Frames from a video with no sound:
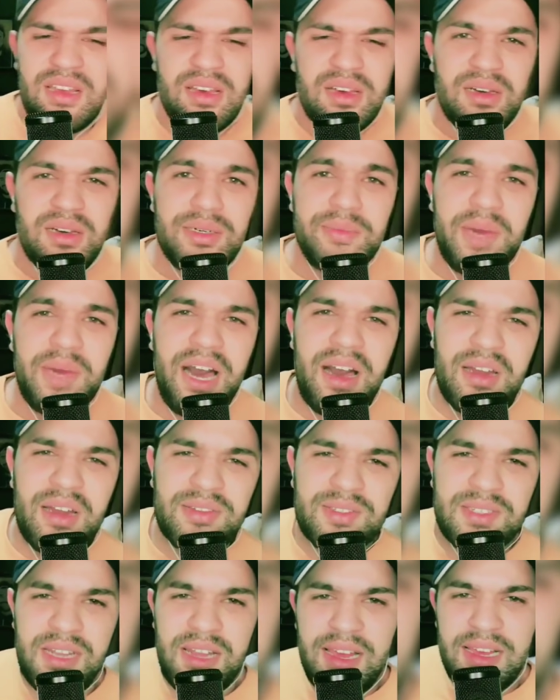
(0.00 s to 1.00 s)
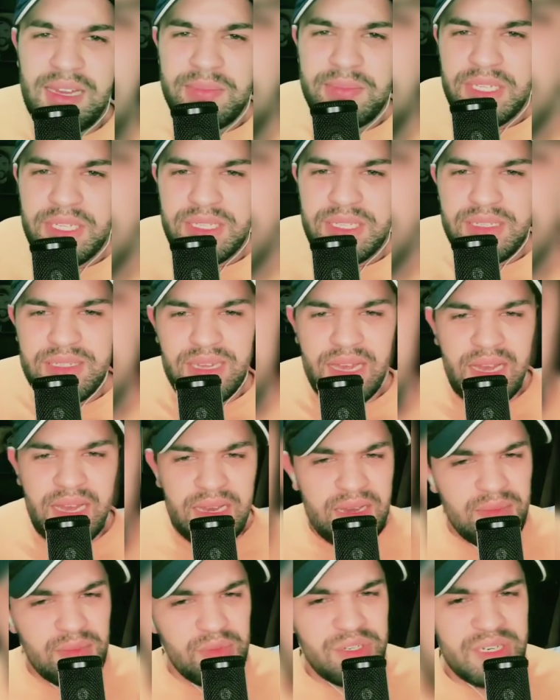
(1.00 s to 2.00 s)
او ما عرفش الالم اللي
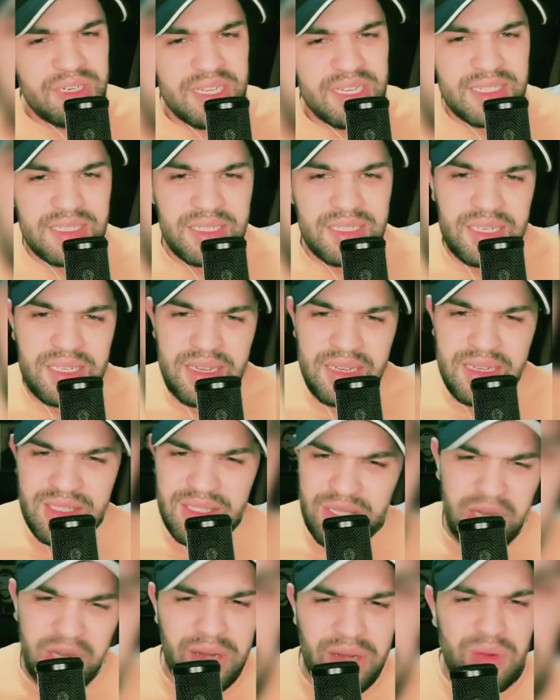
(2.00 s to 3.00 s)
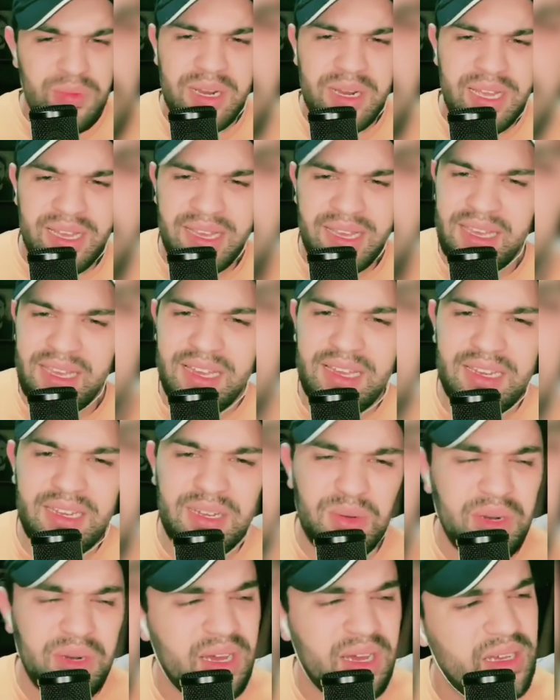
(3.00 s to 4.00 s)
تيتالموا الناس اللي تيتشعروا بالخيانه
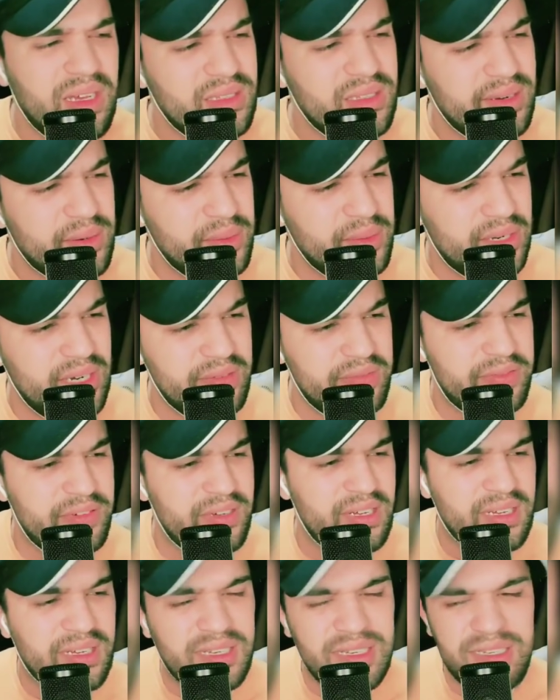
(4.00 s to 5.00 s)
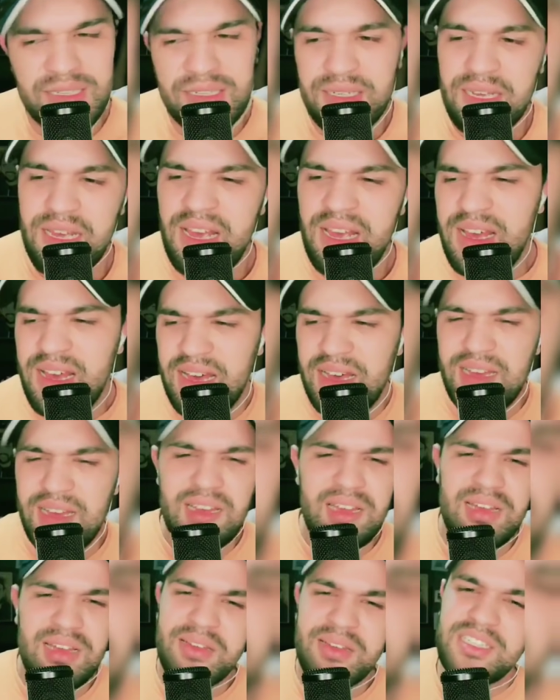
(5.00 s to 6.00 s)
والغدر والنفاق
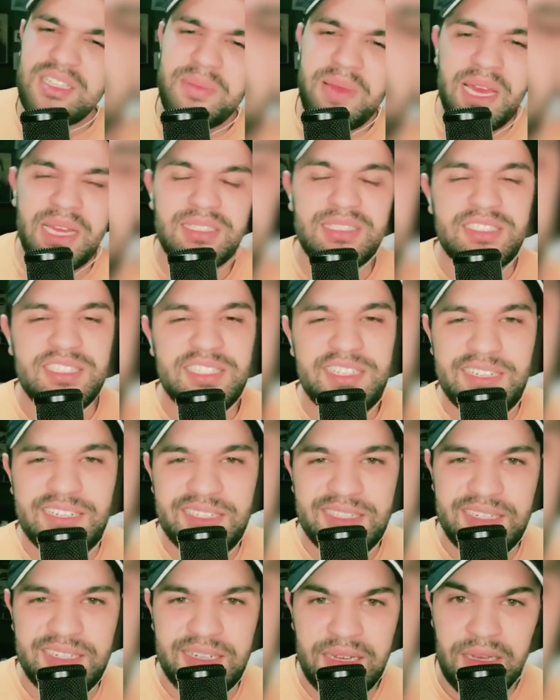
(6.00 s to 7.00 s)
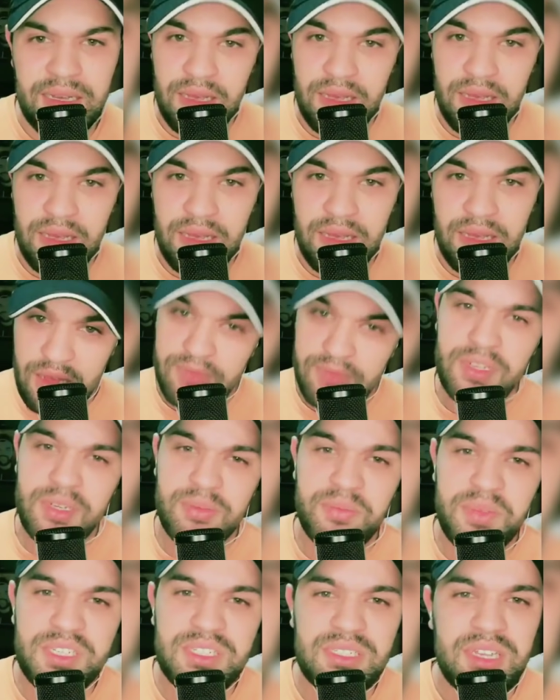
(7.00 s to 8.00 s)
اه انت ما عشيش
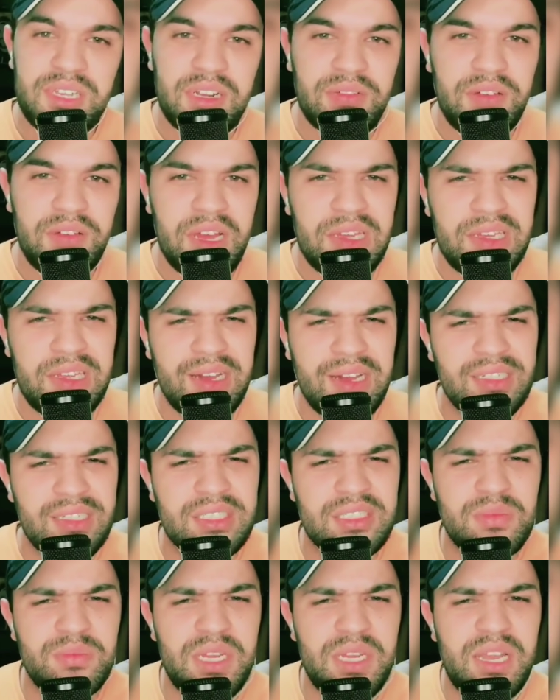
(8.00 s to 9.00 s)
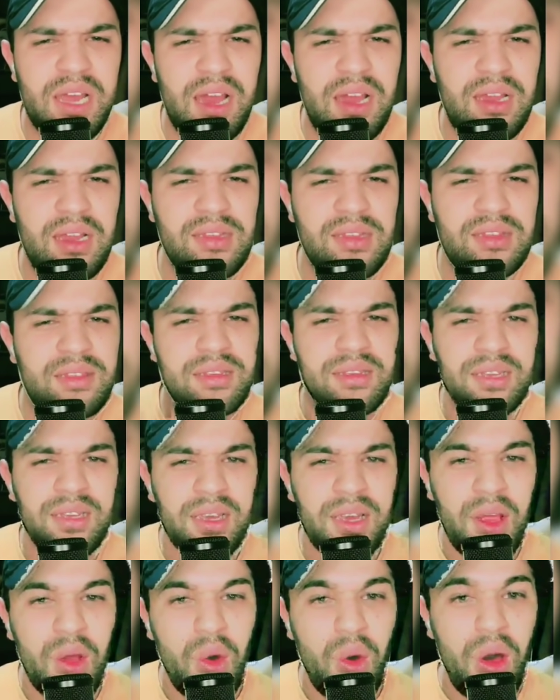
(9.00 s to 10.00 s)
فنبشرك فاني عشت من الد
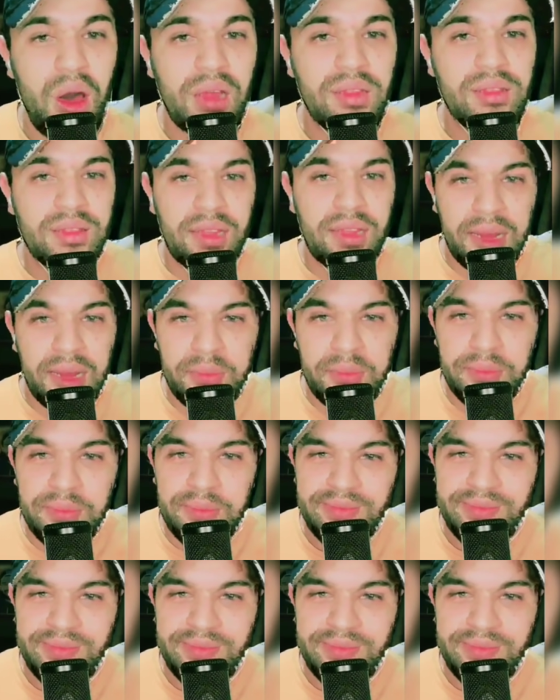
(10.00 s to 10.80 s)
واطعم